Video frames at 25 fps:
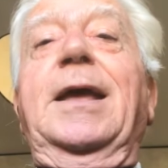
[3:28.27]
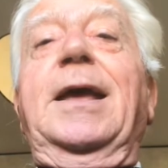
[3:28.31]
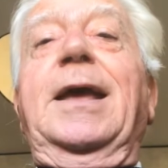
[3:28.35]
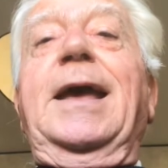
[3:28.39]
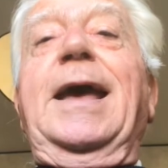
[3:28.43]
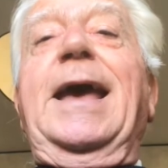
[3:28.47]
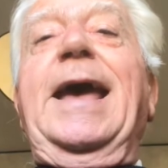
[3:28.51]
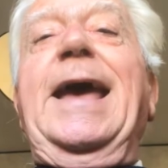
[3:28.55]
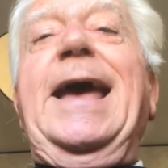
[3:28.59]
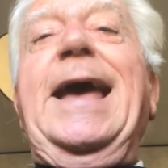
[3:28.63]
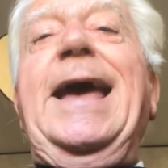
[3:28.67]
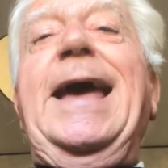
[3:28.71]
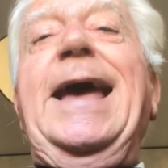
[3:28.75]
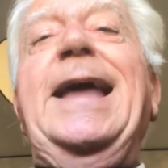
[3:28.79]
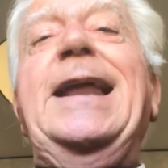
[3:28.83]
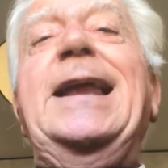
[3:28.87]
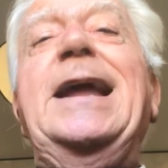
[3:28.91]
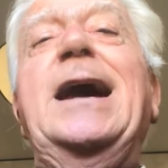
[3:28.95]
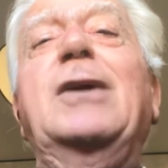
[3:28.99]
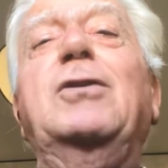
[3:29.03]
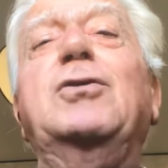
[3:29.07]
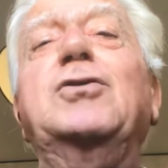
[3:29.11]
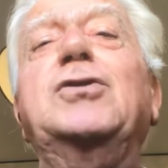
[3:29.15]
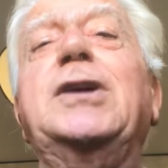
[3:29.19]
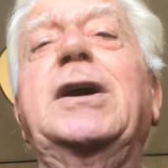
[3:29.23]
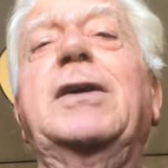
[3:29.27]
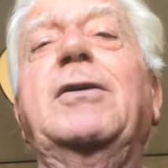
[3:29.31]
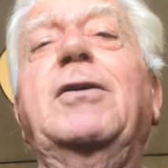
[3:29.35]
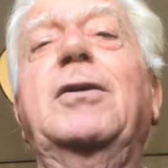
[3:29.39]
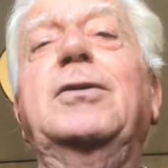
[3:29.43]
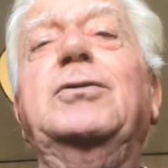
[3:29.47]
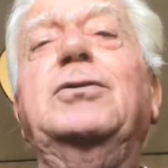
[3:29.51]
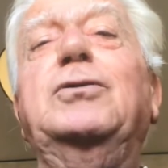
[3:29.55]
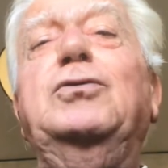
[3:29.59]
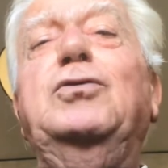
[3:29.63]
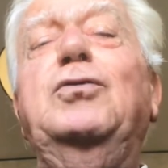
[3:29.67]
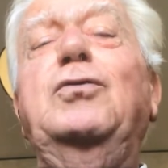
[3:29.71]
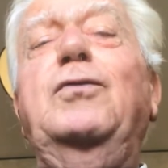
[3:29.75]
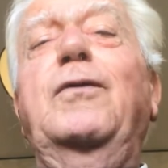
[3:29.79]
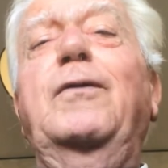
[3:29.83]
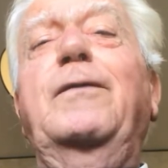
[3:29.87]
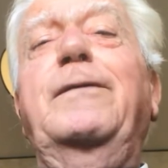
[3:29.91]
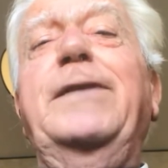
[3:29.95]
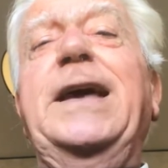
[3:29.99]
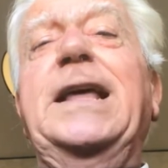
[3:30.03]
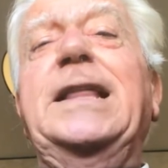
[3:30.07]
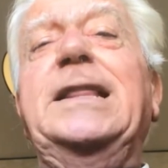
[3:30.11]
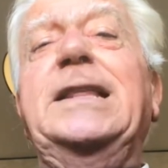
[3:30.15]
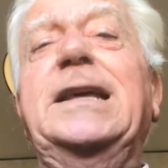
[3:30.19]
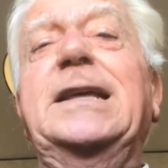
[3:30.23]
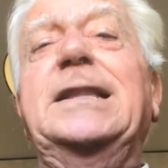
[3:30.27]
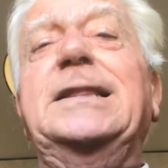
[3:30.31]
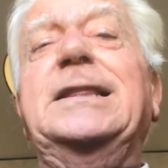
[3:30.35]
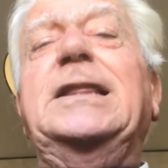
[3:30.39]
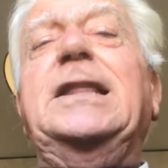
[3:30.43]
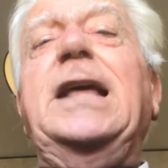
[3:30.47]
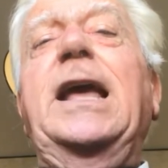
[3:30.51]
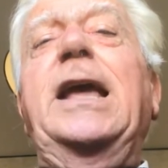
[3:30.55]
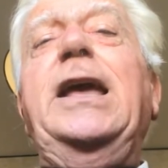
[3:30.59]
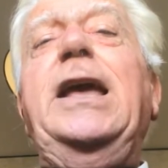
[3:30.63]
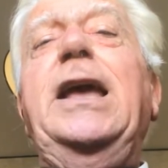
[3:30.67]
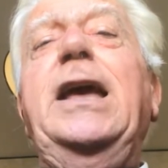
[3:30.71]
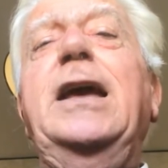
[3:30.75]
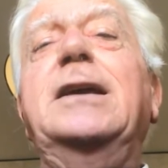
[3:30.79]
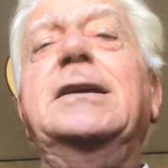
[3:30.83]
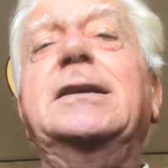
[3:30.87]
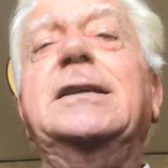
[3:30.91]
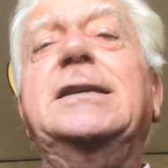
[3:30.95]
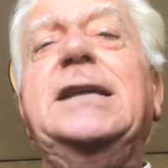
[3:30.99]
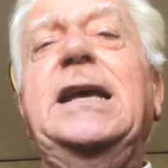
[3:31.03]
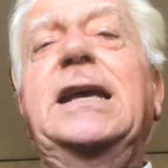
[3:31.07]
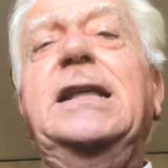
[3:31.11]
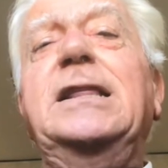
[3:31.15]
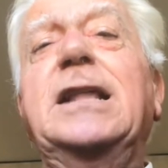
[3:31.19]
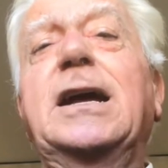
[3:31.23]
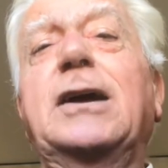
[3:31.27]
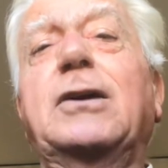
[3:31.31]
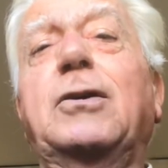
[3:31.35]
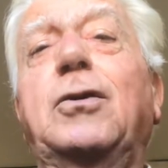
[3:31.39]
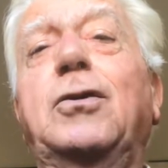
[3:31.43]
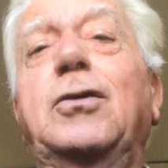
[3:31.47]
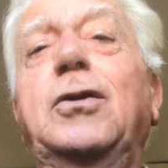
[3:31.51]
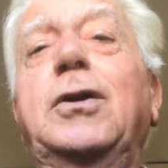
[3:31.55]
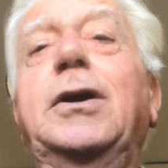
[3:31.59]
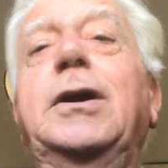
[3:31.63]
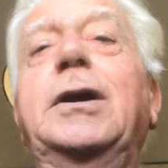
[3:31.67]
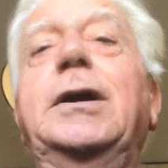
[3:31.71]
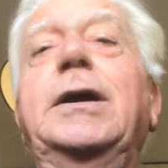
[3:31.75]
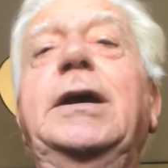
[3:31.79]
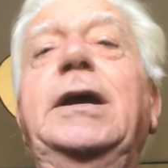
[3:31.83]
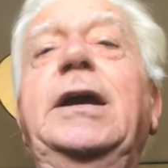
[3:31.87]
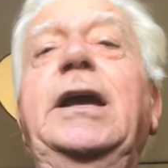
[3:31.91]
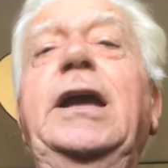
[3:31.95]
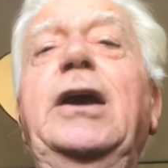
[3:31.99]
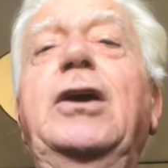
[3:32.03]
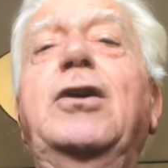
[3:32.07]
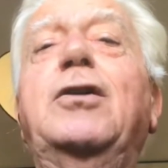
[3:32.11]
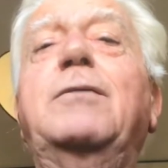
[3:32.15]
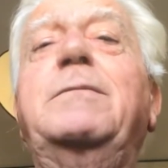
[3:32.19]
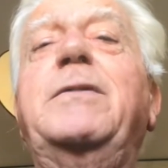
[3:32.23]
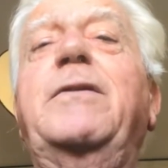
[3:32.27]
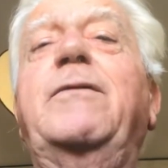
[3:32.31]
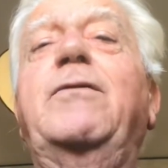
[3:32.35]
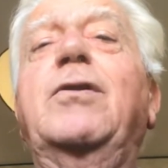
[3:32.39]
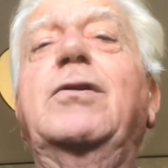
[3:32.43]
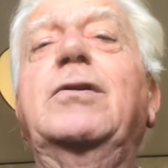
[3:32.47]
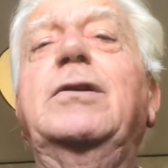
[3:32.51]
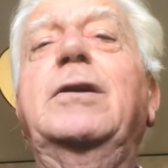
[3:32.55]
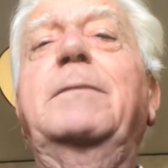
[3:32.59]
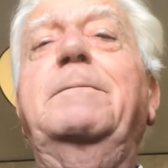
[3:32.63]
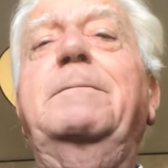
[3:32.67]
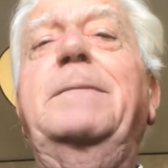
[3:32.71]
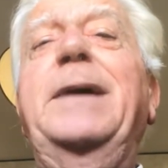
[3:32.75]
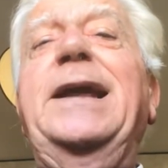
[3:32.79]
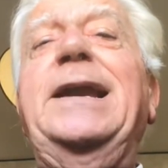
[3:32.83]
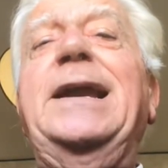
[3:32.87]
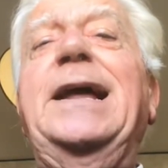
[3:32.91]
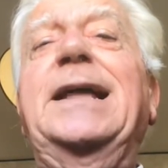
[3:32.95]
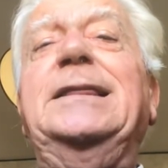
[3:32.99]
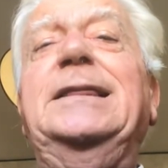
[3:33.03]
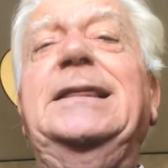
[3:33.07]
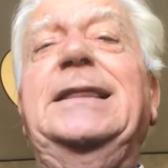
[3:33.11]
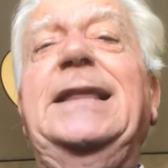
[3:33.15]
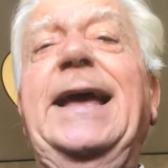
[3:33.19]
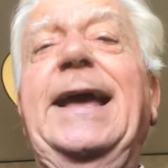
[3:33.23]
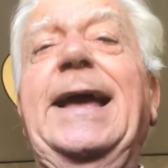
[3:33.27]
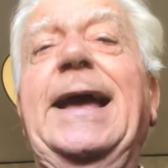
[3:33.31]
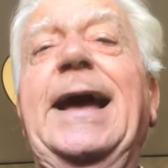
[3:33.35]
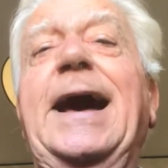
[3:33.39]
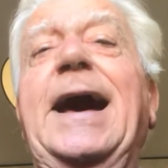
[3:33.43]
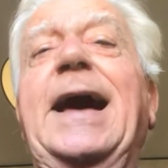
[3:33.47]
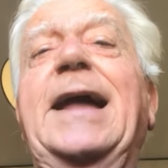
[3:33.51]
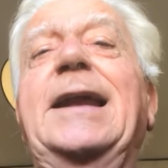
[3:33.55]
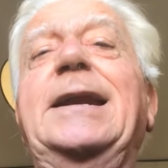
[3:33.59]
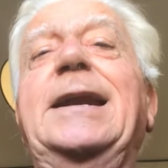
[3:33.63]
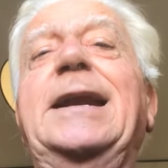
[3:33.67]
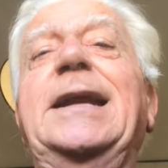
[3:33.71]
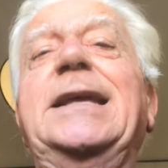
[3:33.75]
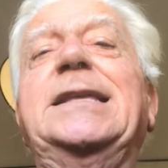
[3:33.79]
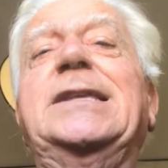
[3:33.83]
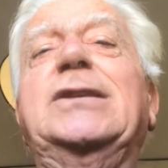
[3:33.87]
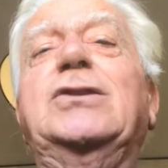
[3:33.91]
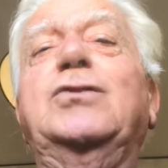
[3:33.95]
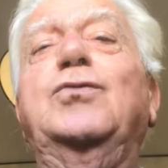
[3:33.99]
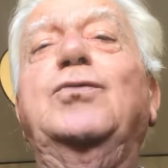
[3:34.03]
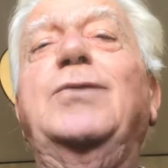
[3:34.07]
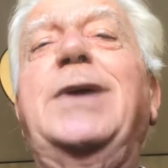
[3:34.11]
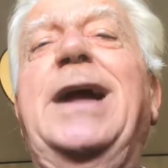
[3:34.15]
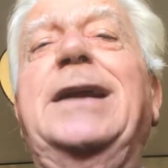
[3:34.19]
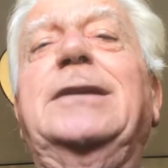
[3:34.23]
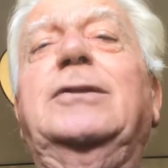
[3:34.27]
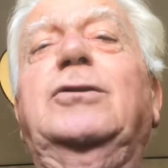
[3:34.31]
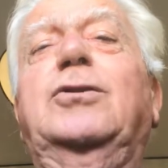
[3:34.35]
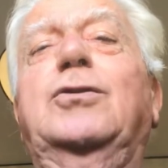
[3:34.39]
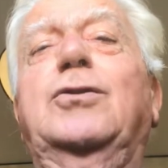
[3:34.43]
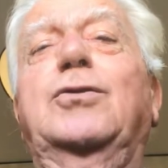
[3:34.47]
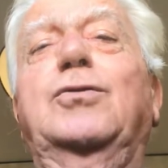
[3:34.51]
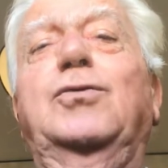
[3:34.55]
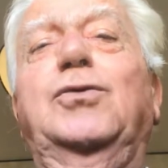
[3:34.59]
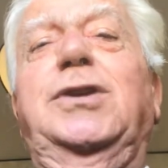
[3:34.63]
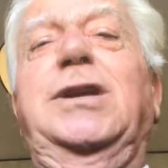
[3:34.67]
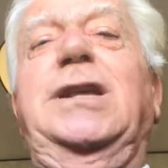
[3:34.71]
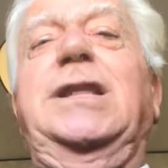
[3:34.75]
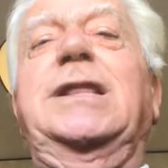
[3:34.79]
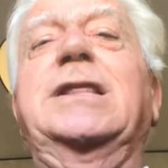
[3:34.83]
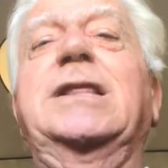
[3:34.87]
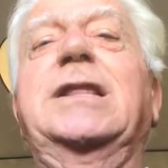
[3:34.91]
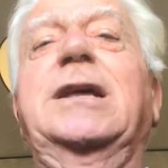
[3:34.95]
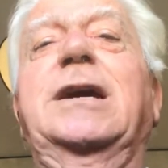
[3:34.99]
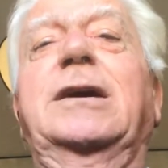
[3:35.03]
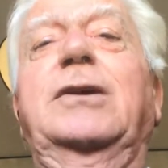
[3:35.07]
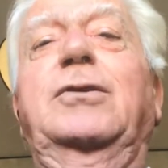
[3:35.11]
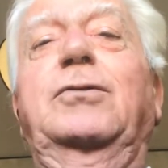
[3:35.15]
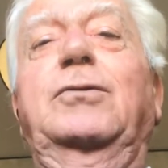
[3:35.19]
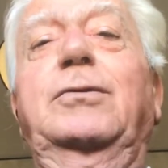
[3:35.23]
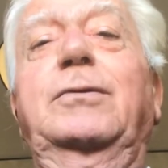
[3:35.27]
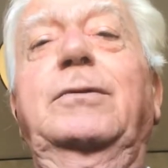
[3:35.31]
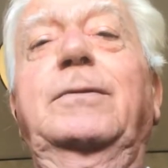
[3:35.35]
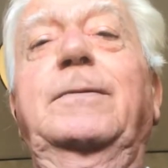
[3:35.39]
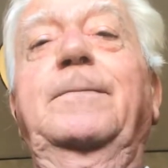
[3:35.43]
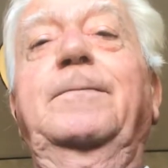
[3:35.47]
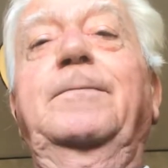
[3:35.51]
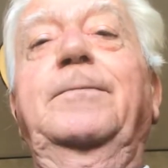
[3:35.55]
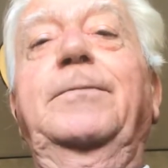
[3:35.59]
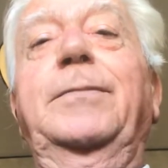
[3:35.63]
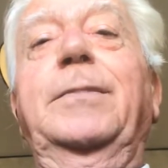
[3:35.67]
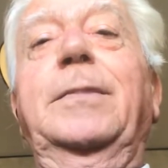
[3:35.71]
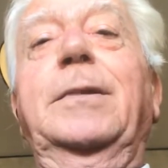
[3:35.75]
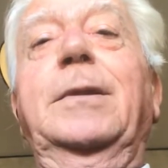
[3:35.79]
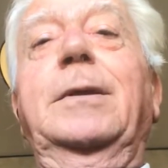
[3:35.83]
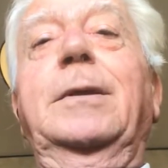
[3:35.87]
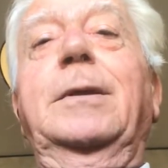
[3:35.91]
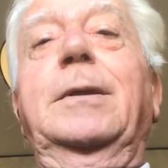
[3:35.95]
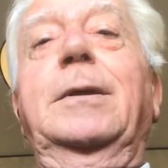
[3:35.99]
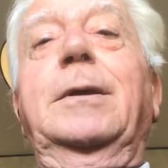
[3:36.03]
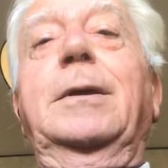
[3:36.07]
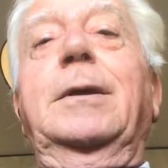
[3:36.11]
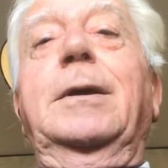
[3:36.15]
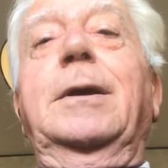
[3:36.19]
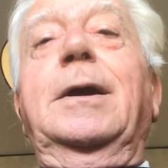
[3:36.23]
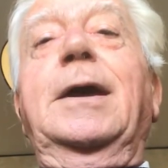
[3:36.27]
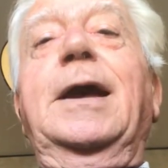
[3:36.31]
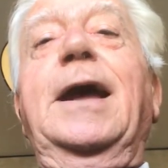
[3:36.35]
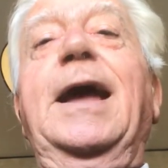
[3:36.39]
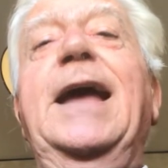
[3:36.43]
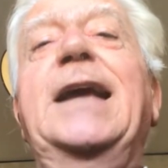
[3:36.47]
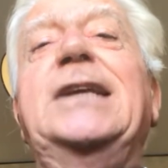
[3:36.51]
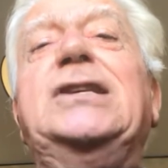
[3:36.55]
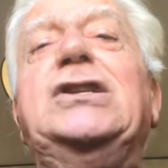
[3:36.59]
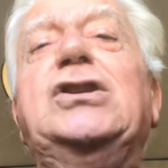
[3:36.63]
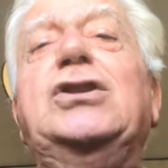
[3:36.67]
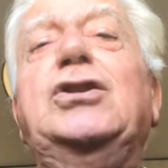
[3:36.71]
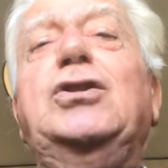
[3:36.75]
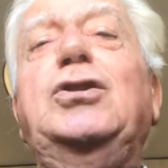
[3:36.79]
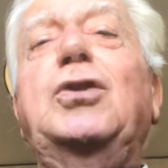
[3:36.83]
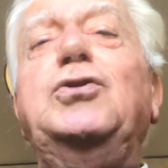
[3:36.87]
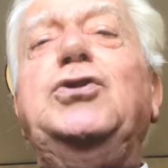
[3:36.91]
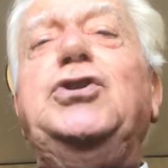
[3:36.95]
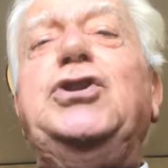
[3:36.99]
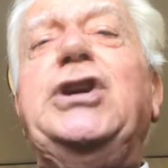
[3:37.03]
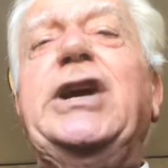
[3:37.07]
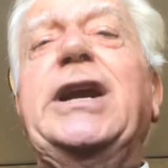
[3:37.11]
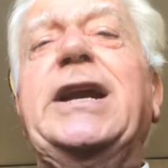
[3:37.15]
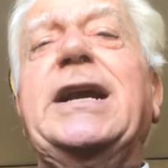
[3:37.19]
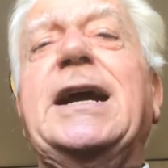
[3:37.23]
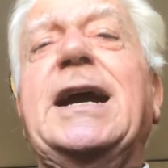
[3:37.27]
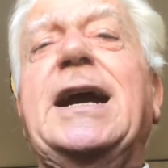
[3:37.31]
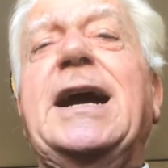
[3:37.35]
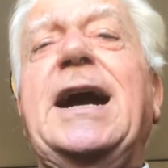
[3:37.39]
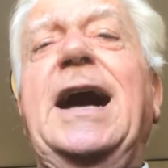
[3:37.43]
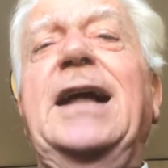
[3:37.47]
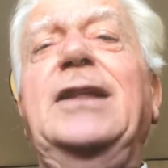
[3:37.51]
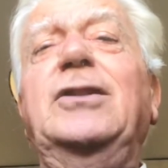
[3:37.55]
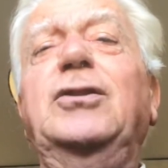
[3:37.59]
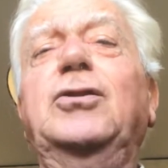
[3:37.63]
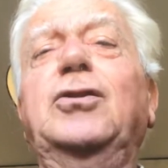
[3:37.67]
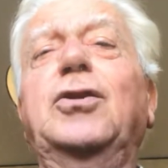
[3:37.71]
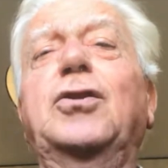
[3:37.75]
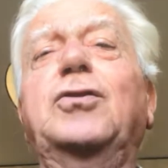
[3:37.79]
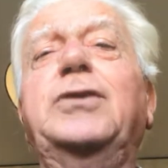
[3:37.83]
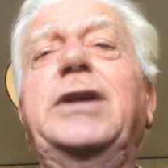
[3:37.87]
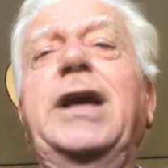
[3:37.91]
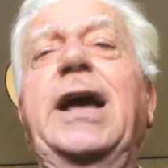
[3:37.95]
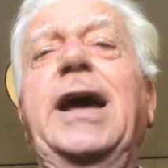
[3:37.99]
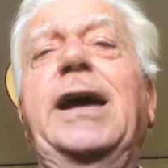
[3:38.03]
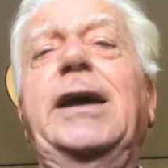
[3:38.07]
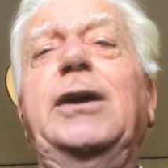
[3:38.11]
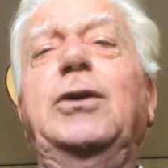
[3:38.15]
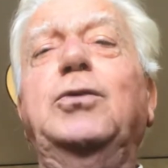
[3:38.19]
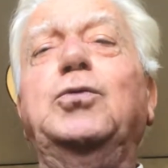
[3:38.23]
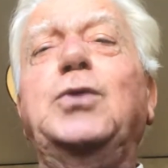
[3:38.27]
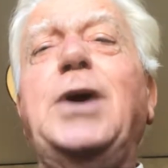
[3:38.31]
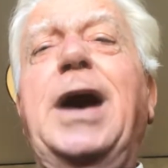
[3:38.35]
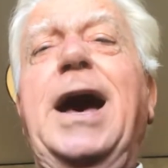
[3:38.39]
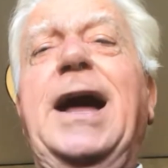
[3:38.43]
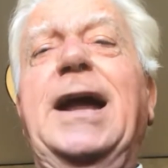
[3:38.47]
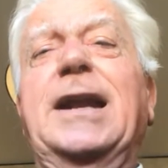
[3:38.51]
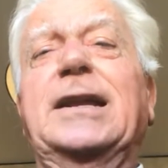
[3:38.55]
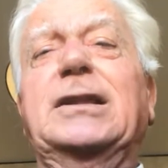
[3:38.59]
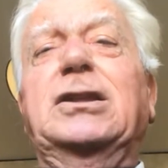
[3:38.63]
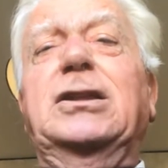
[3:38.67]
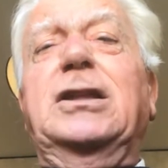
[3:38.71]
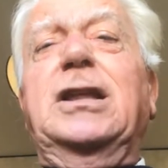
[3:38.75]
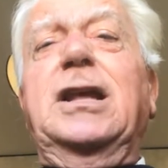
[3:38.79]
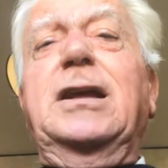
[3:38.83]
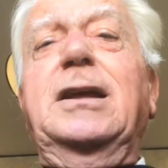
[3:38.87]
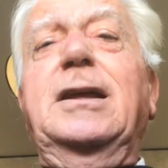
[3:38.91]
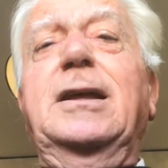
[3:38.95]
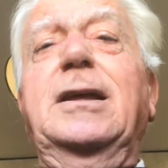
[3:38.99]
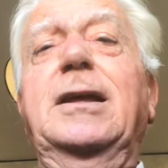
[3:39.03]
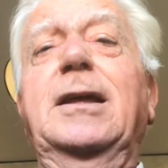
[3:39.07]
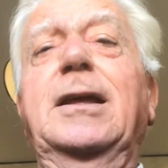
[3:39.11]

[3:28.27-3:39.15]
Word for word: È, è una cosa, tu lo vedi, io, sindaco, io come voglio bene a te, a nessun altro sindaco e sto cercando di aiutarti